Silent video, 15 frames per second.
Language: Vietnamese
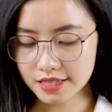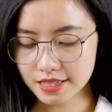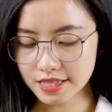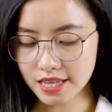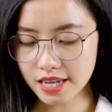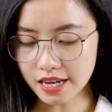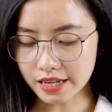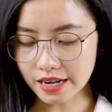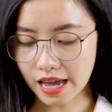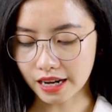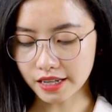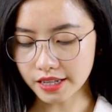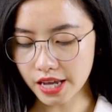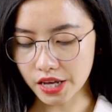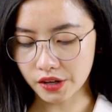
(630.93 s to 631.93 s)
C đáng
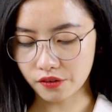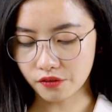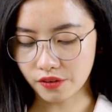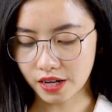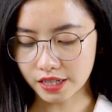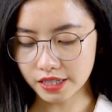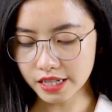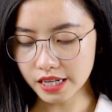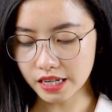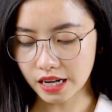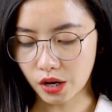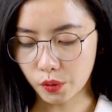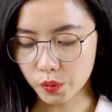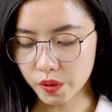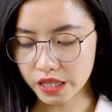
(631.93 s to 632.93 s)
kể và D là
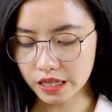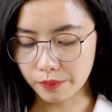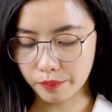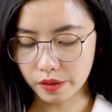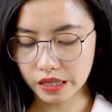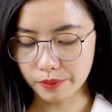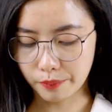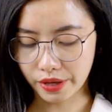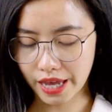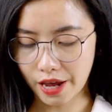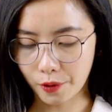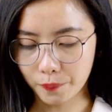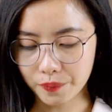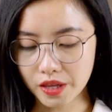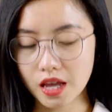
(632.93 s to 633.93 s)
nguy hiểm, hiểm
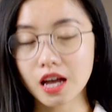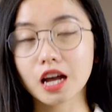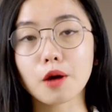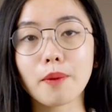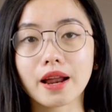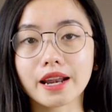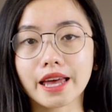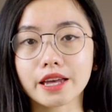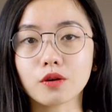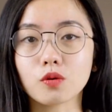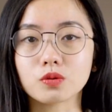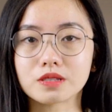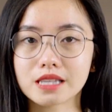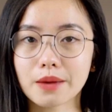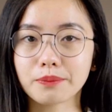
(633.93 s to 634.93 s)
nghèo. Các bạn hãy
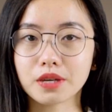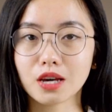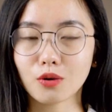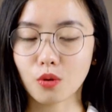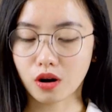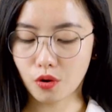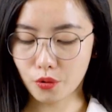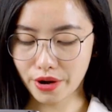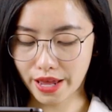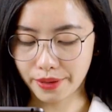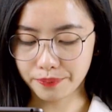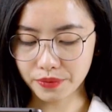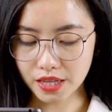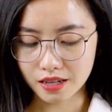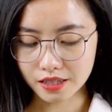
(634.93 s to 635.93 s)
cùng xem nghĩa của câu này.
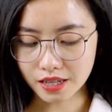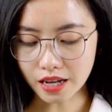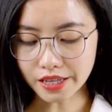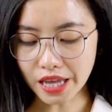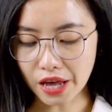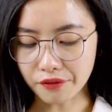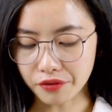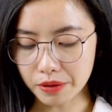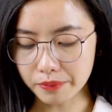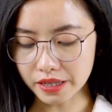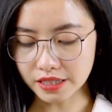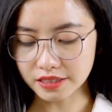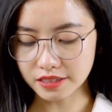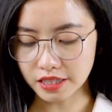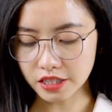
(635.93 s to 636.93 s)
Các nhà phê
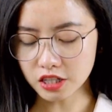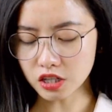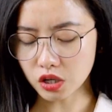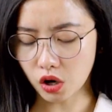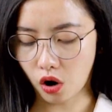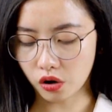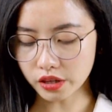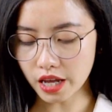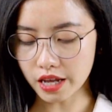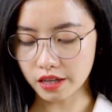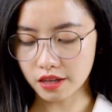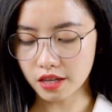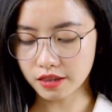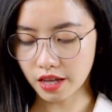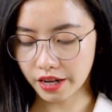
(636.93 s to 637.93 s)
bình chính có thể
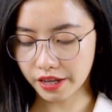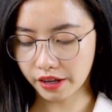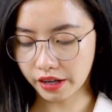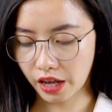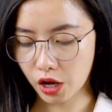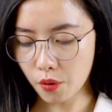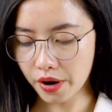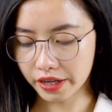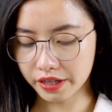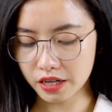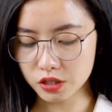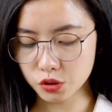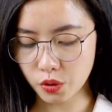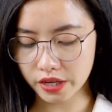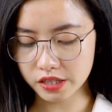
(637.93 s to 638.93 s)
nhận thấy kế hoạch
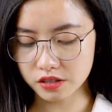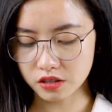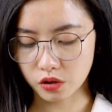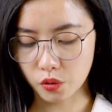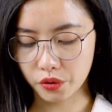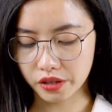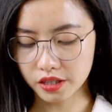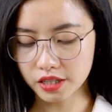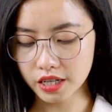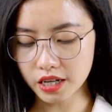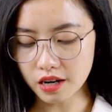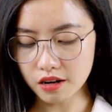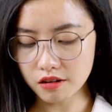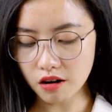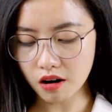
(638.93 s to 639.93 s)
kinh doanh sửa đổi kỹ
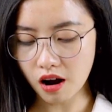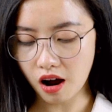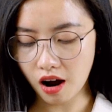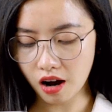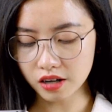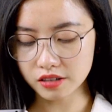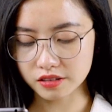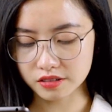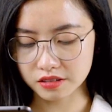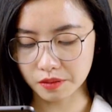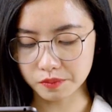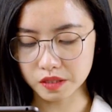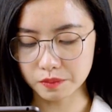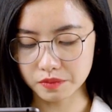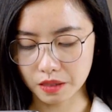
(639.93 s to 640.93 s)
lưỡng hơn chấm
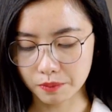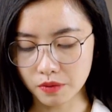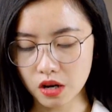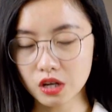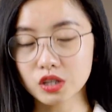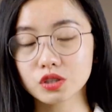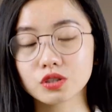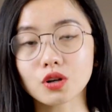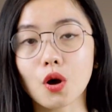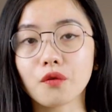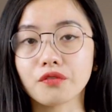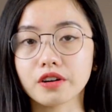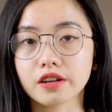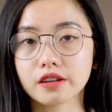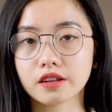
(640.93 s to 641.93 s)
chấm chấm so
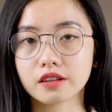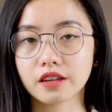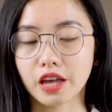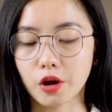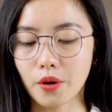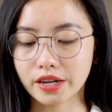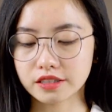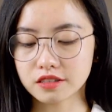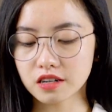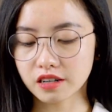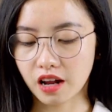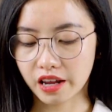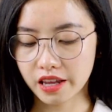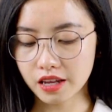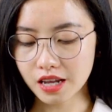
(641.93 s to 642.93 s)
với kế hoạch trước
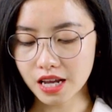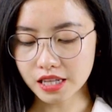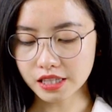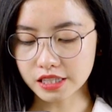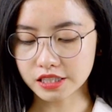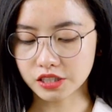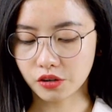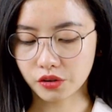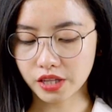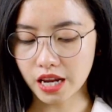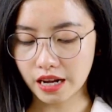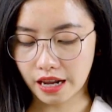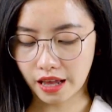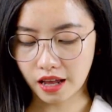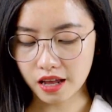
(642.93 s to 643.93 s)
đấy thì chỉ có thể
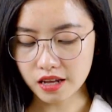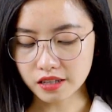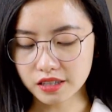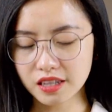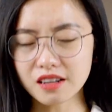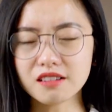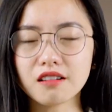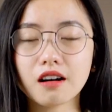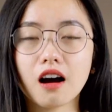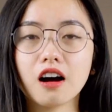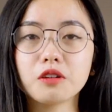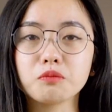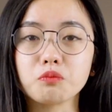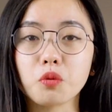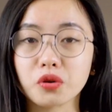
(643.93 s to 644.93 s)
là kỹ lưỡng
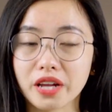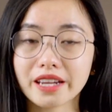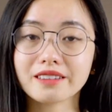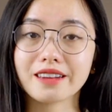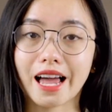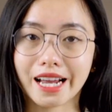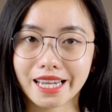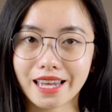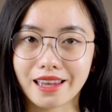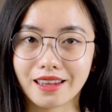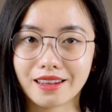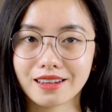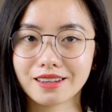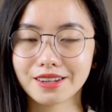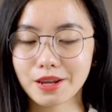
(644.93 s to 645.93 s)
hơn một cách đáng kể.
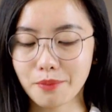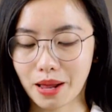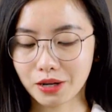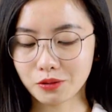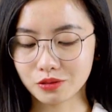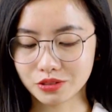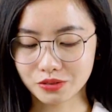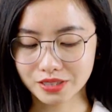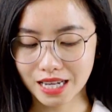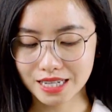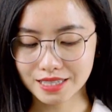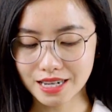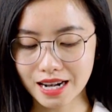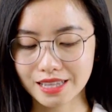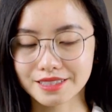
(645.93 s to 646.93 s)
Đáp án của chúng ta
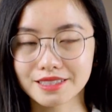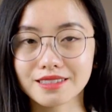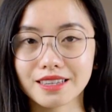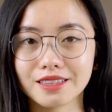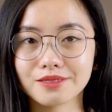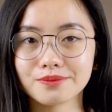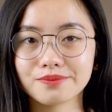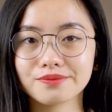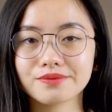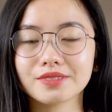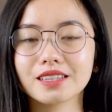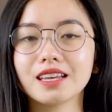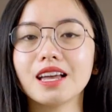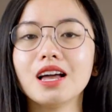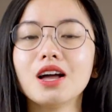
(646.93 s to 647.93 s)
sẽ là C.
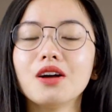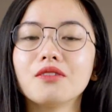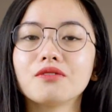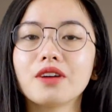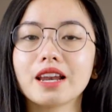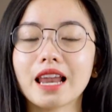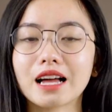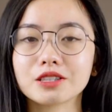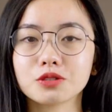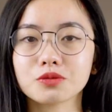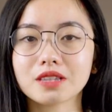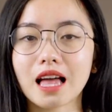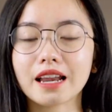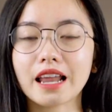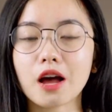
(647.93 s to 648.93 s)
Vậy là chúng
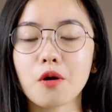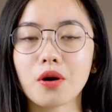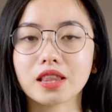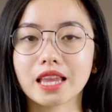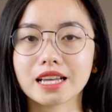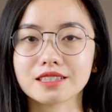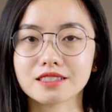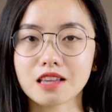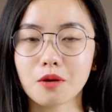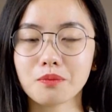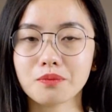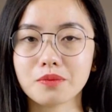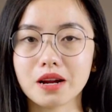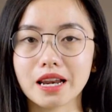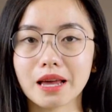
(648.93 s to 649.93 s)
ta đã hoàn thành
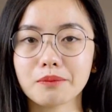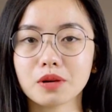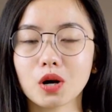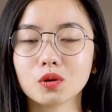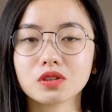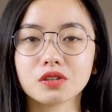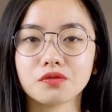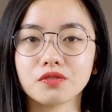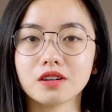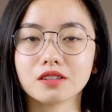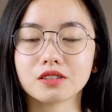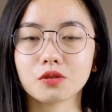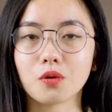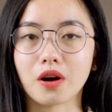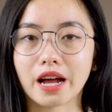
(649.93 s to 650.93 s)
xong 15 câu từ
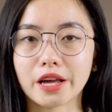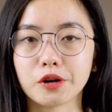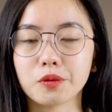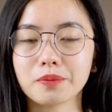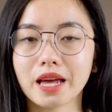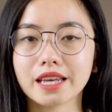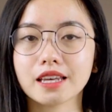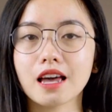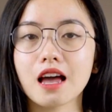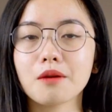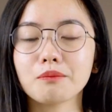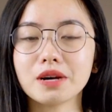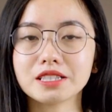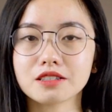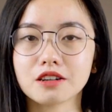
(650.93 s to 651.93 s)
vựng của ngày hôm nay.
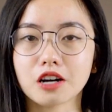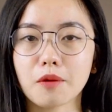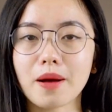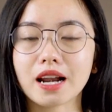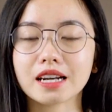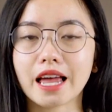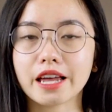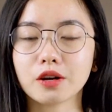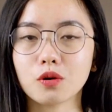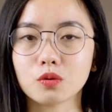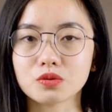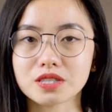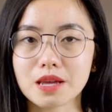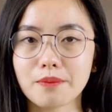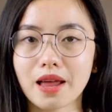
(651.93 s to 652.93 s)
Bây giờ các bạn hãy cùng
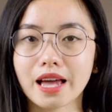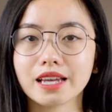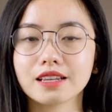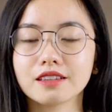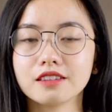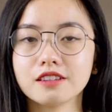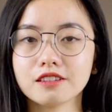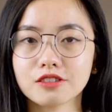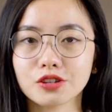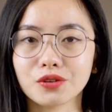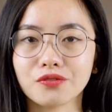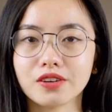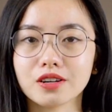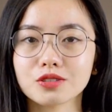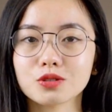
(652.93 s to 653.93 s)
xem lại những từ
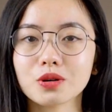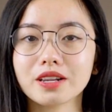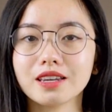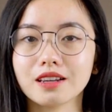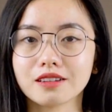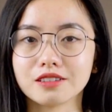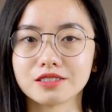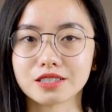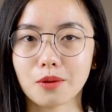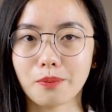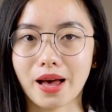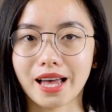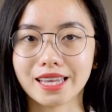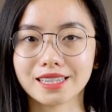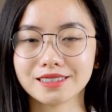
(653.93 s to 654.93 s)
vựng xuất hiện ở trong
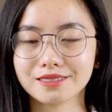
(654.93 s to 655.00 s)
bài.